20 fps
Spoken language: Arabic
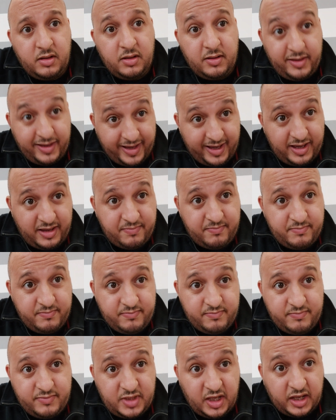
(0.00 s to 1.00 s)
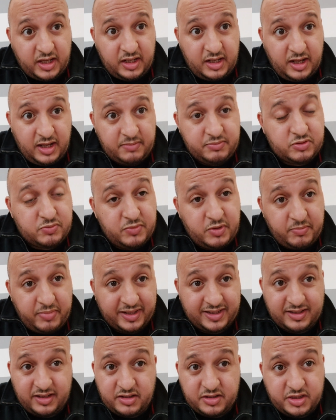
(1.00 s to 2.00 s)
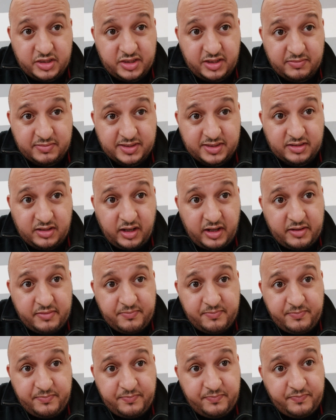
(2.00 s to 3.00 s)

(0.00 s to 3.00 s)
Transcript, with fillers: عام داخل الحبس من بعد خرجت حبس الدار